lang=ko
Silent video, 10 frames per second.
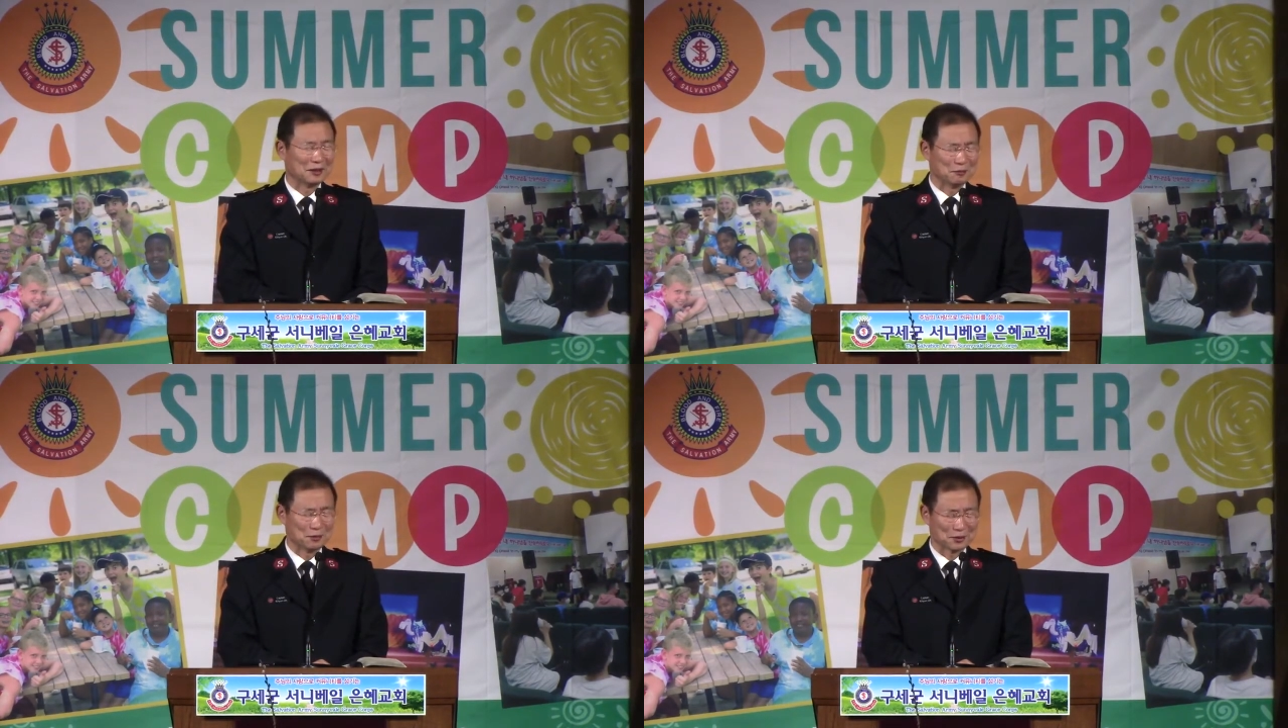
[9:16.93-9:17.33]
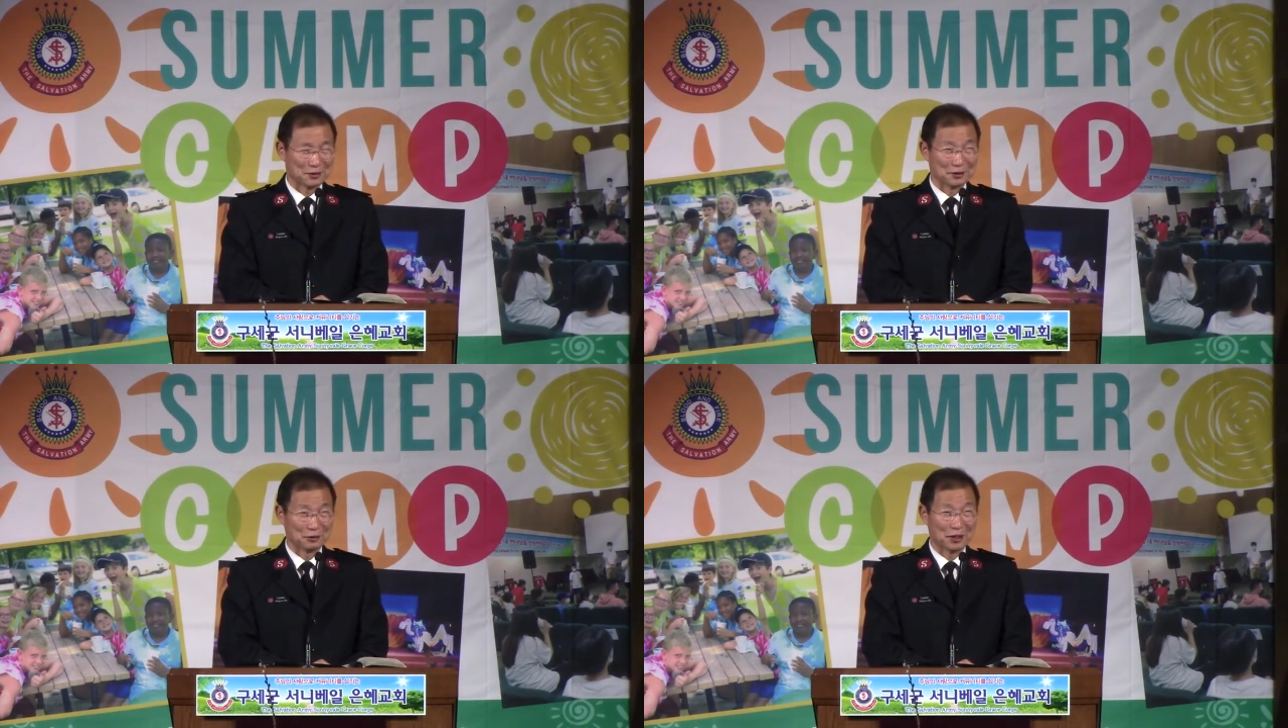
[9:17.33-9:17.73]
여러분
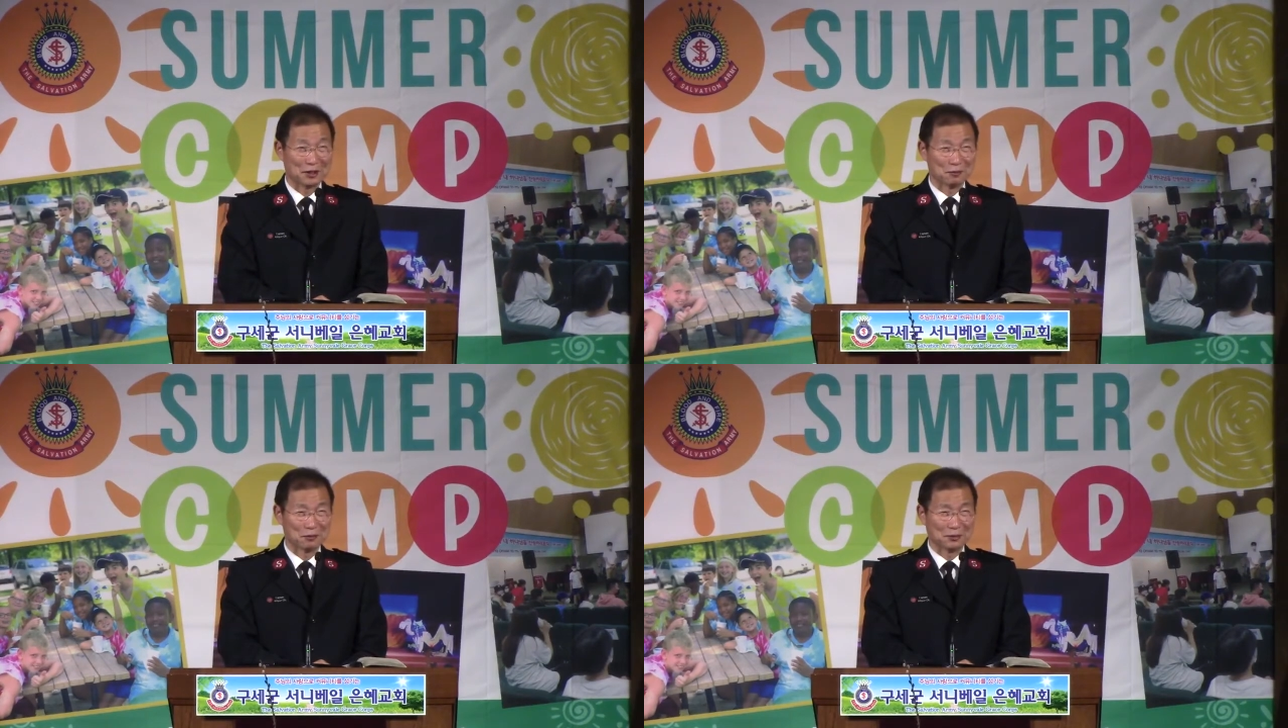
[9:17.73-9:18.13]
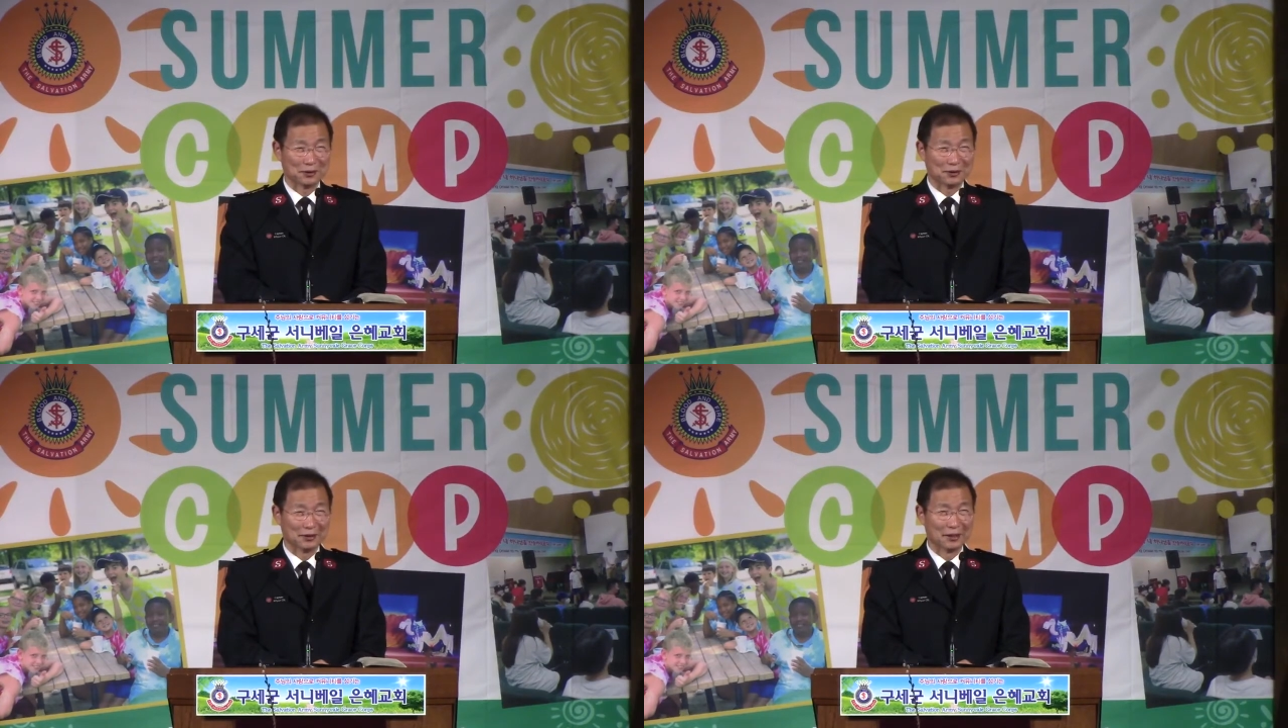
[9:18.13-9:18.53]
그 영화에
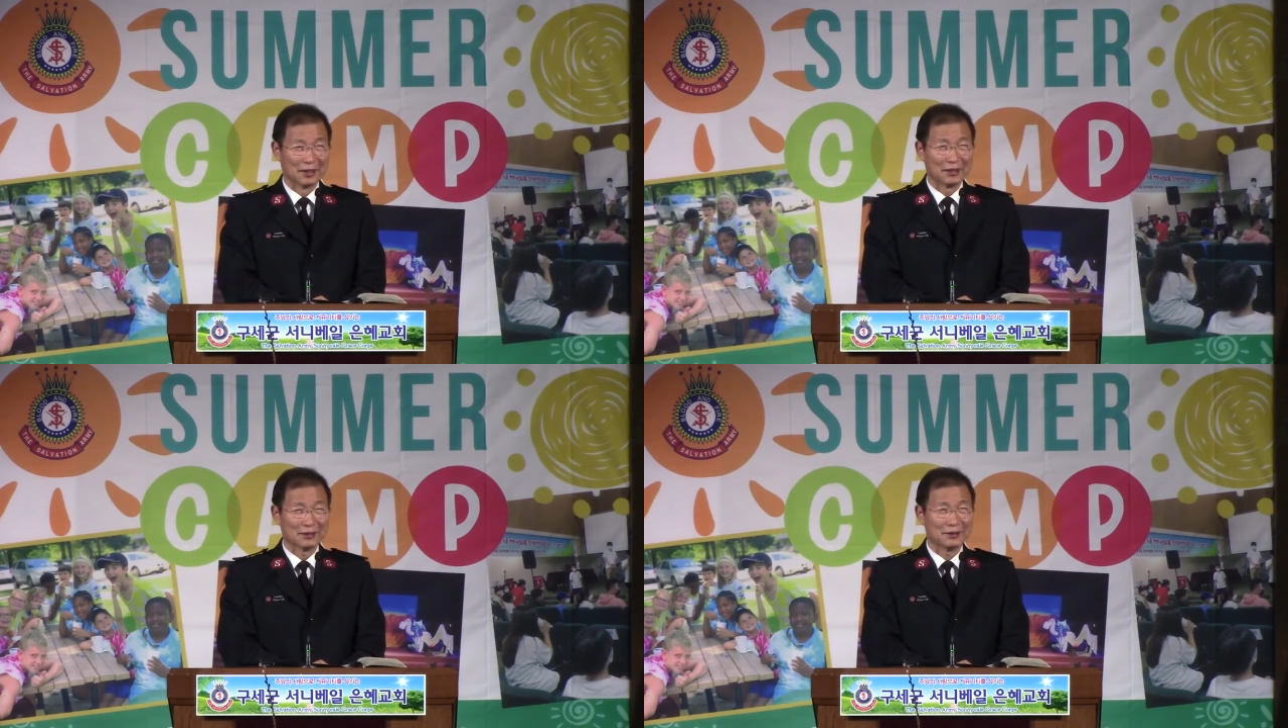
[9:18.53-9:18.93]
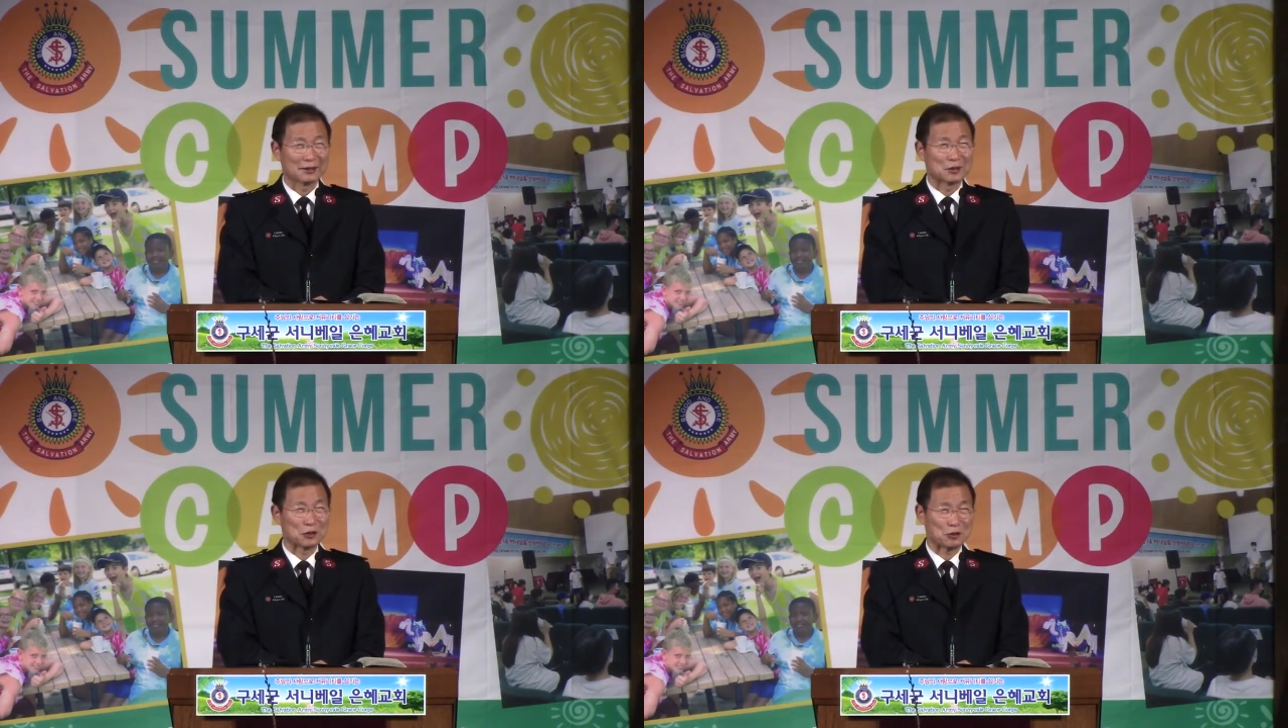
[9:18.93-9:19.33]
보면
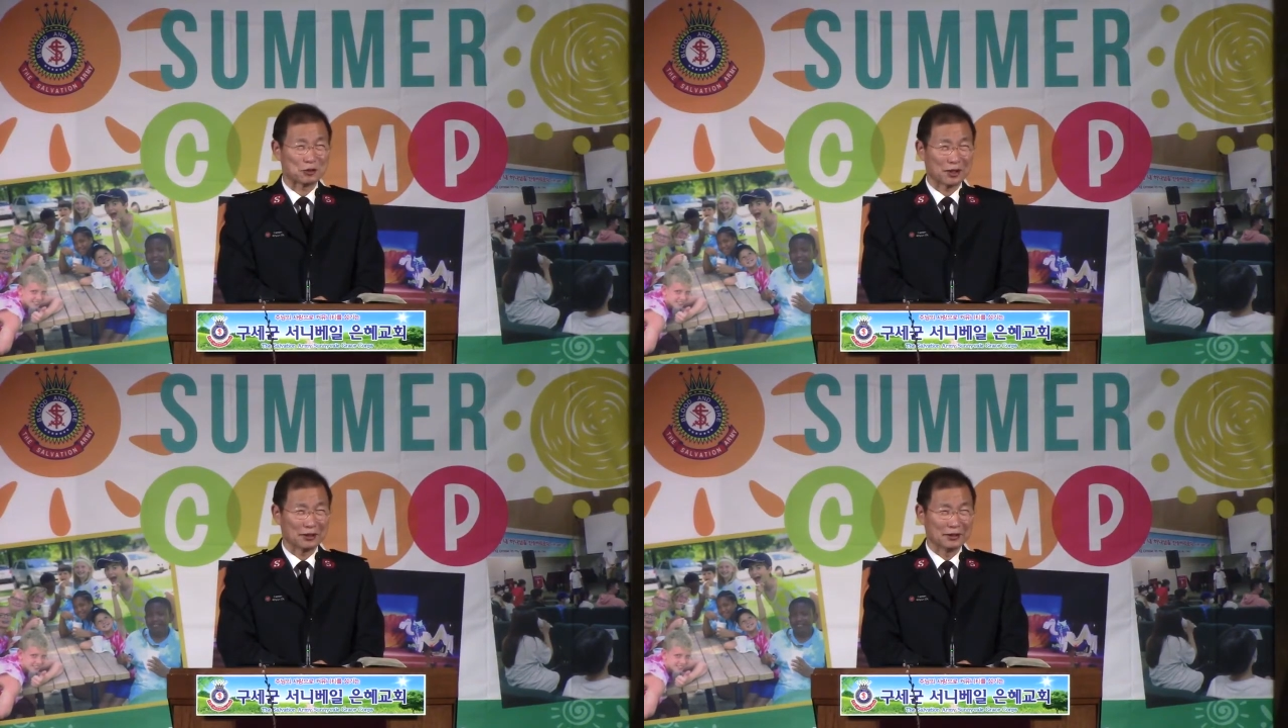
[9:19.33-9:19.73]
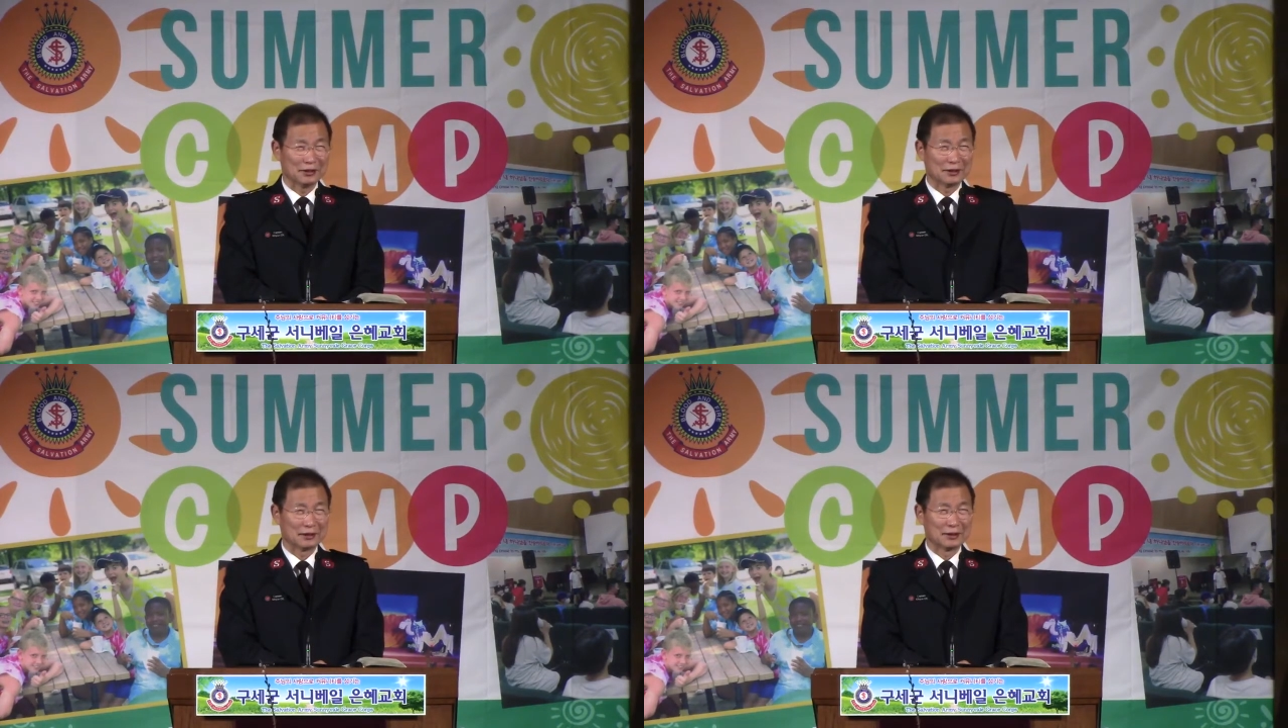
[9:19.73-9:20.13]
이
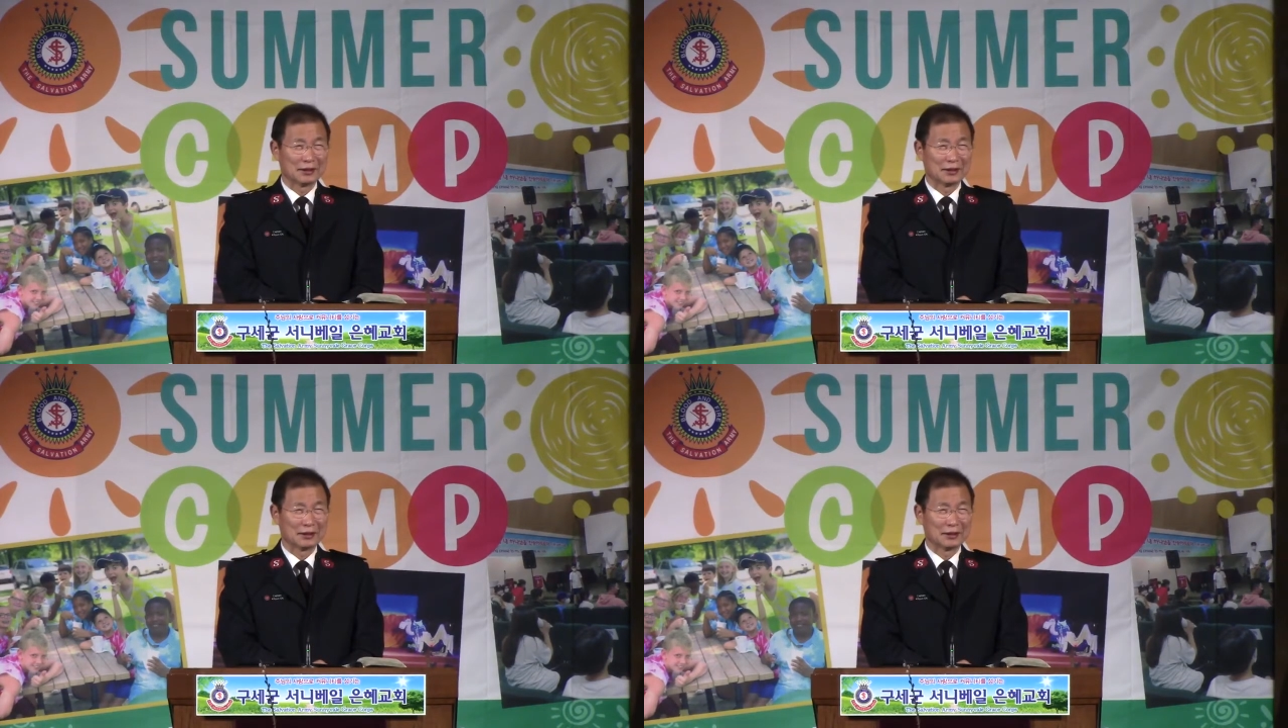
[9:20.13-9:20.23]
크리스찬이